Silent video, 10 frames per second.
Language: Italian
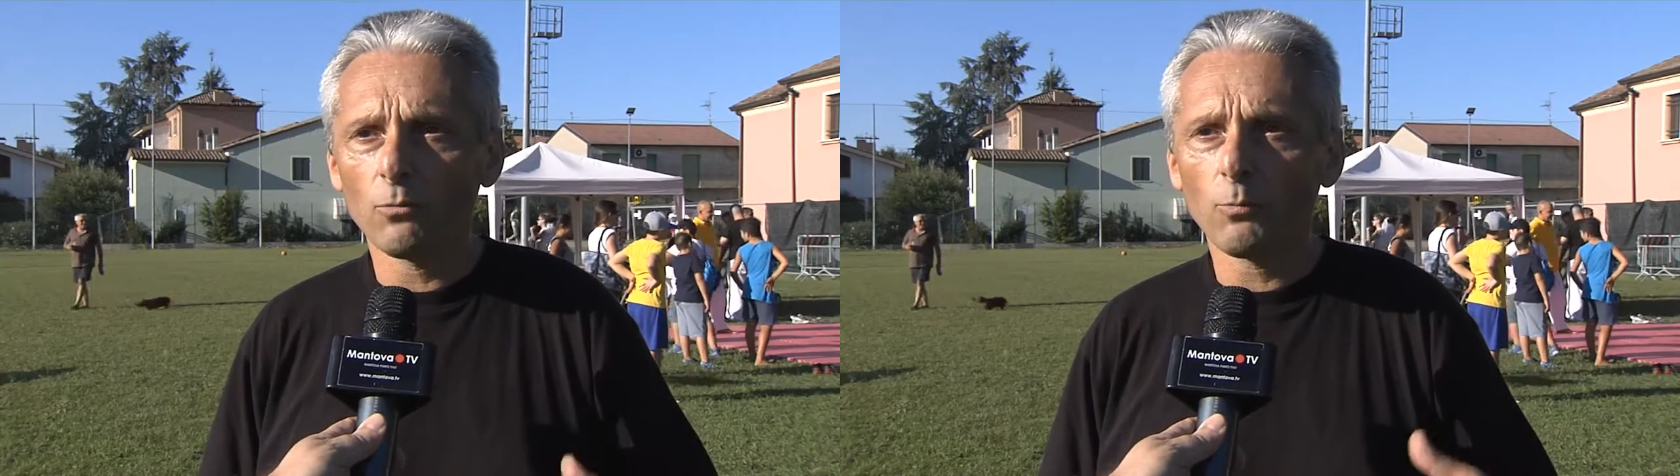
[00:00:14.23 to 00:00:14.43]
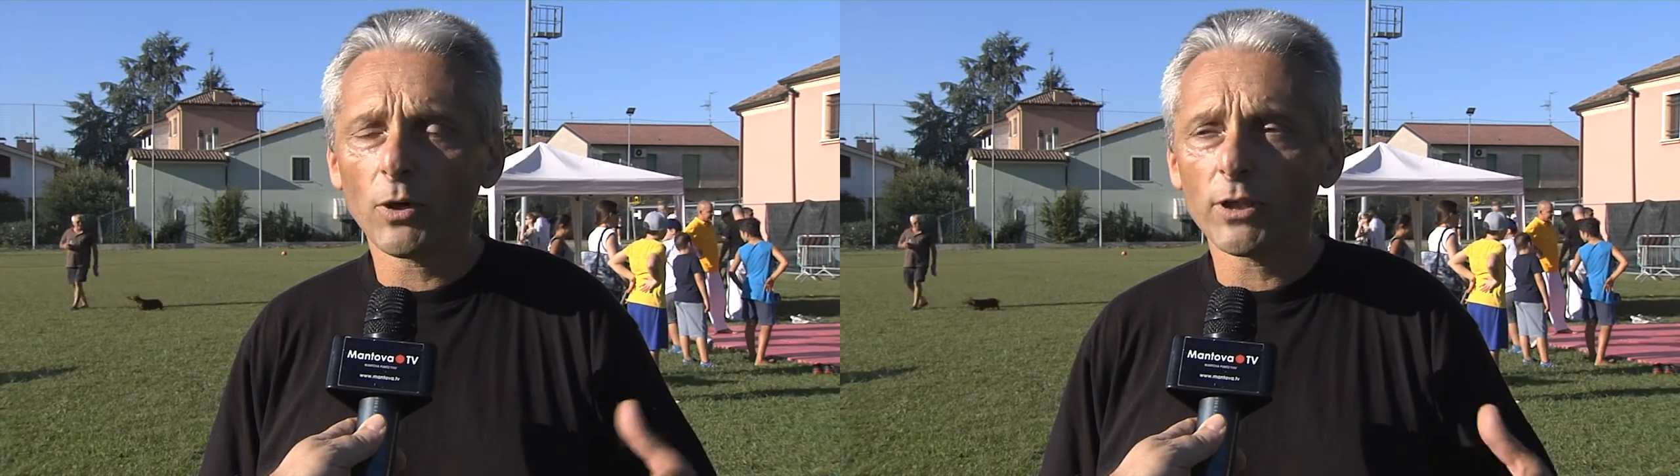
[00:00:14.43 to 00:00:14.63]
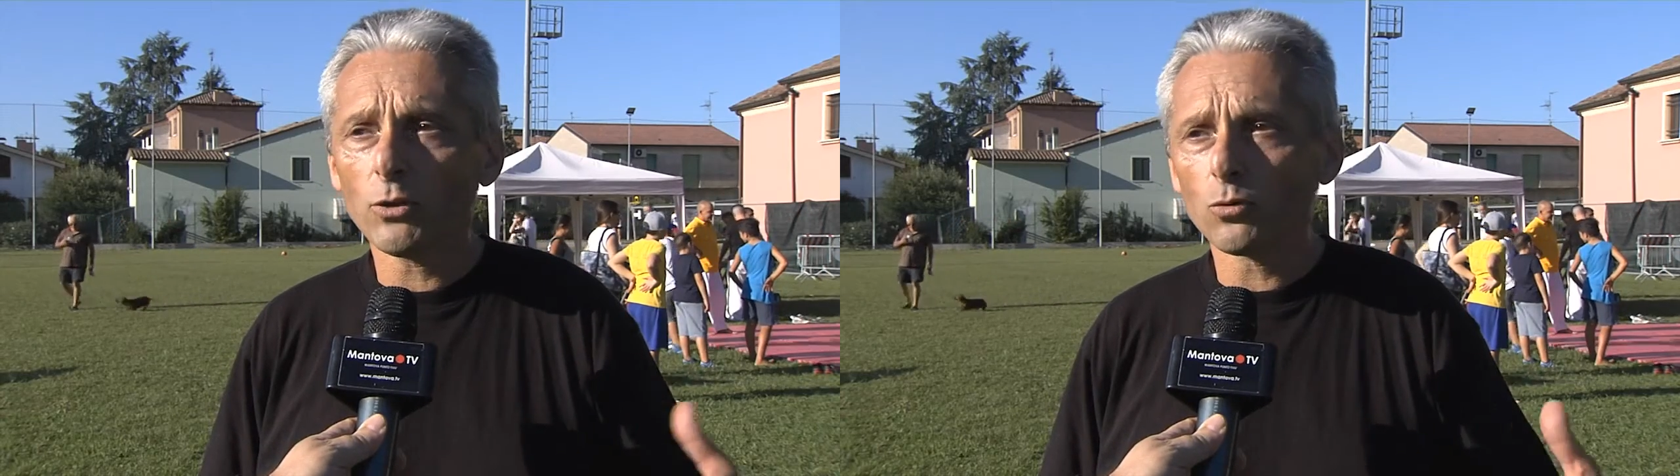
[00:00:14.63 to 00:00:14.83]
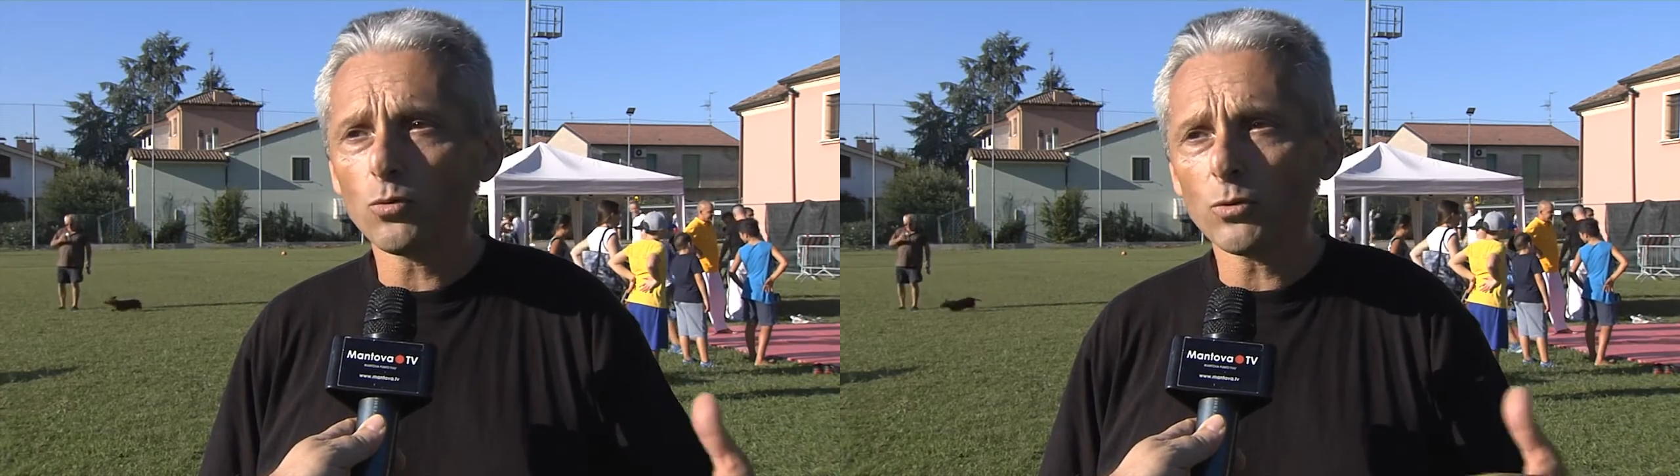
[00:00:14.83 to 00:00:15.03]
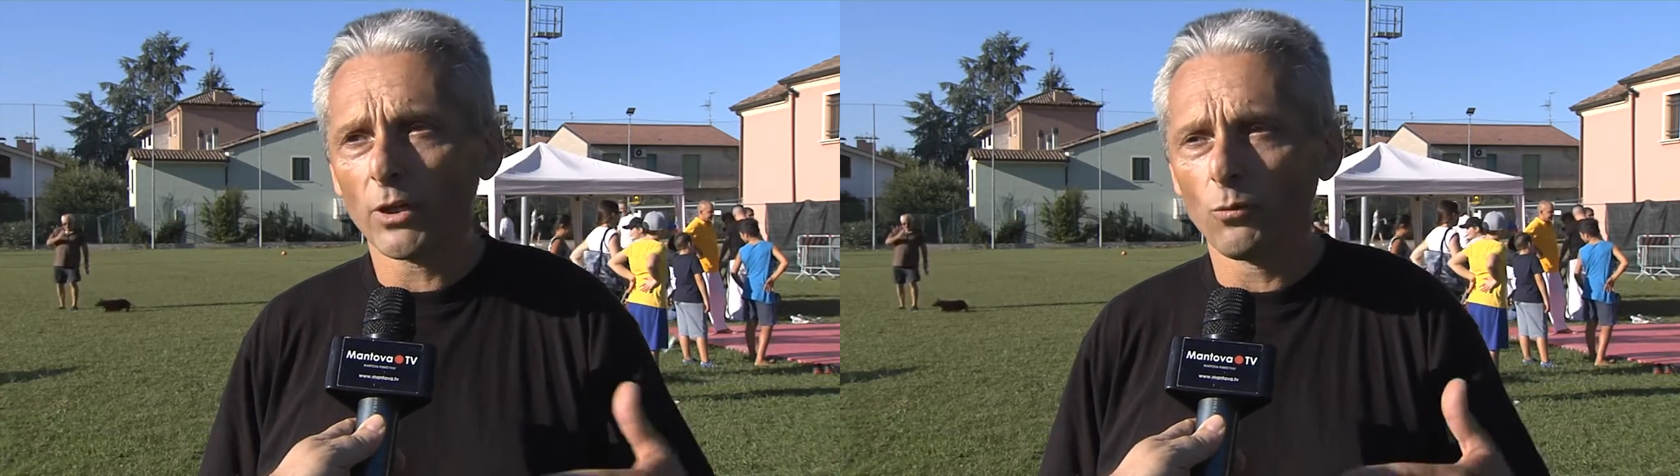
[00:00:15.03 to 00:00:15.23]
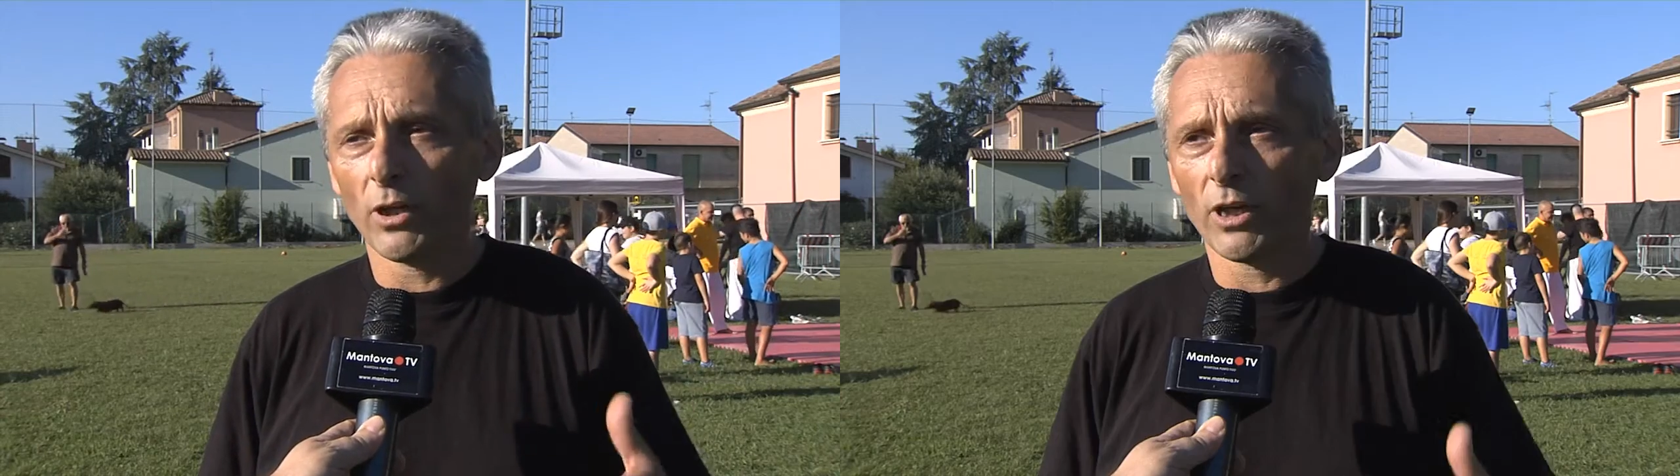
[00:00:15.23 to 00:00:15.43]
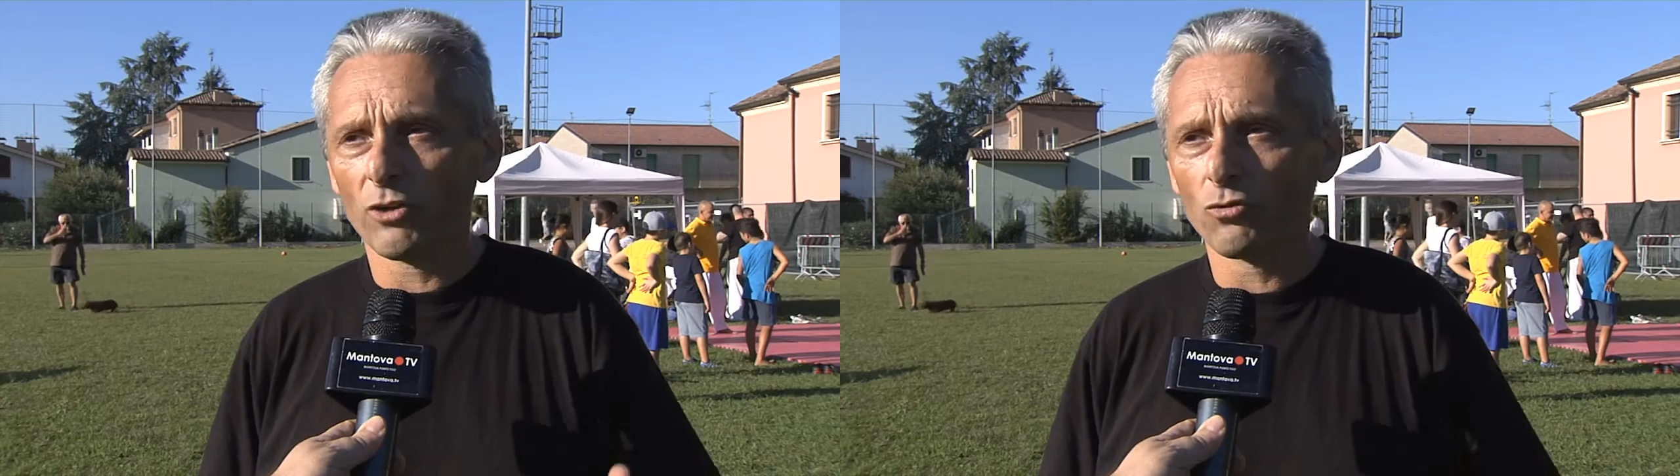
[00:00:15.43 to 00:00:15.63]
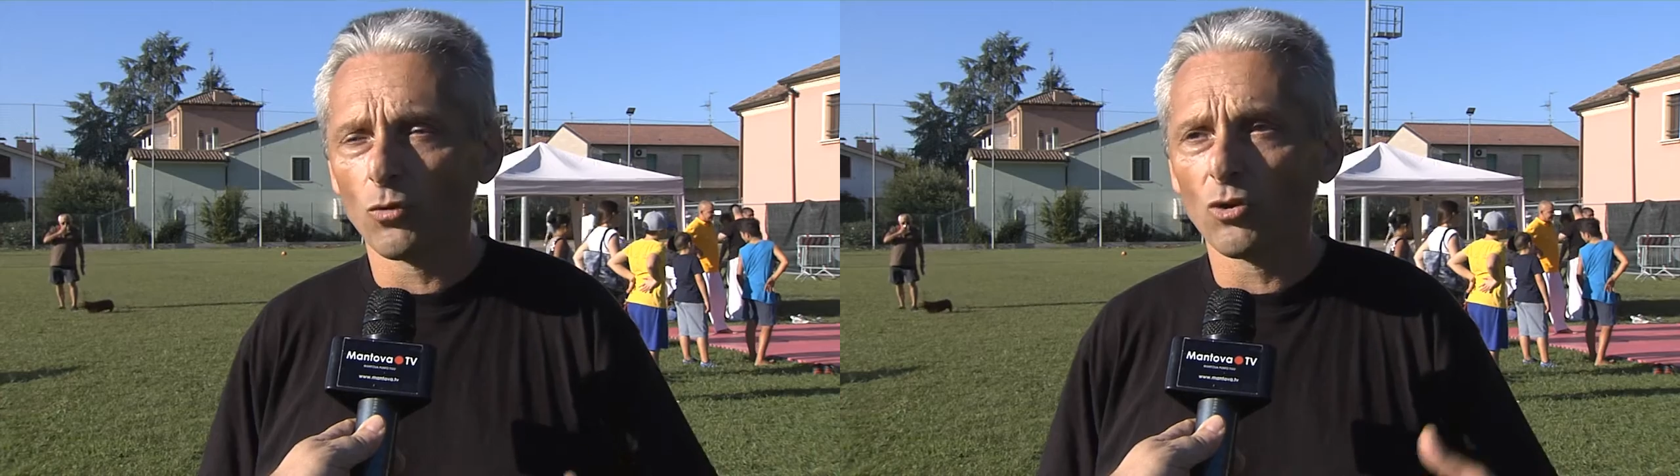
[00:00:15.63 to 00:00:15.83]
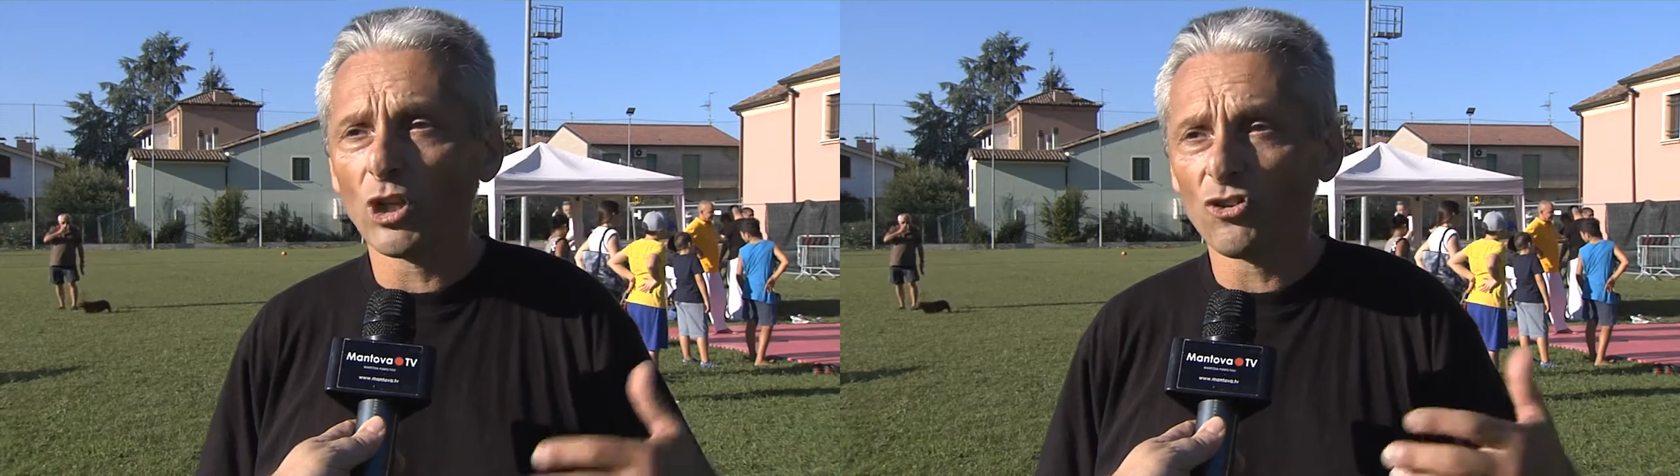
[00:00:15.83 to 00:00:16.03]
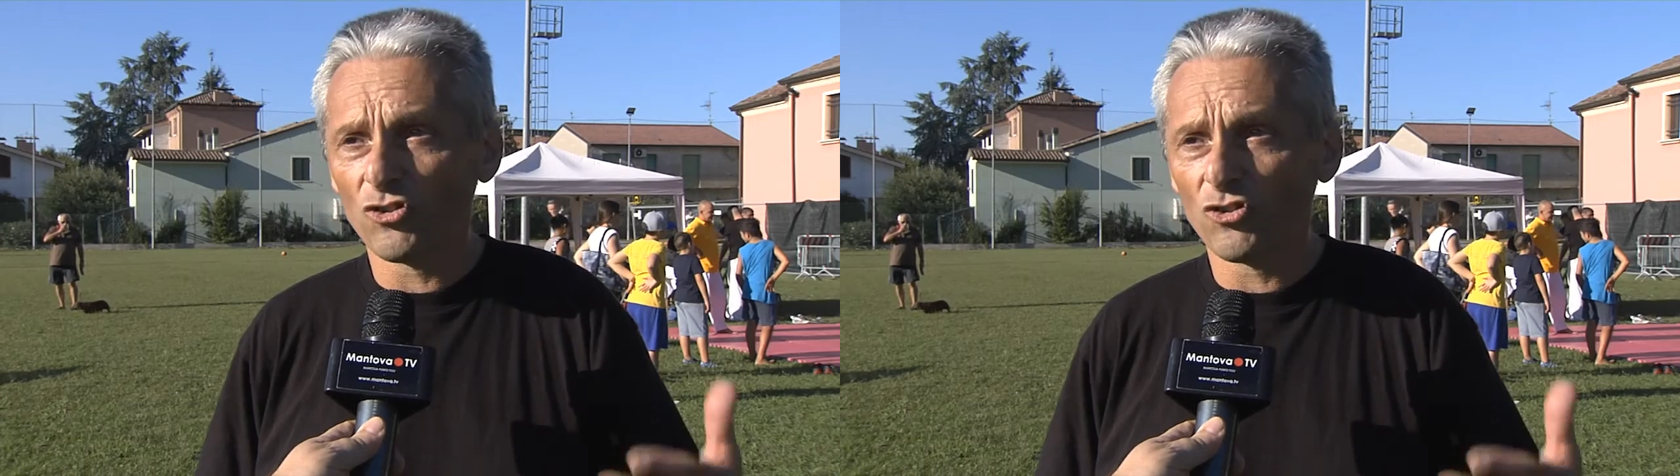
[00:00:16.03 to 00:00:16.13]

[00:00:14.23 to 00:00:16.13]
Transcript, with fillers: un pochettino tutte quelle che sono le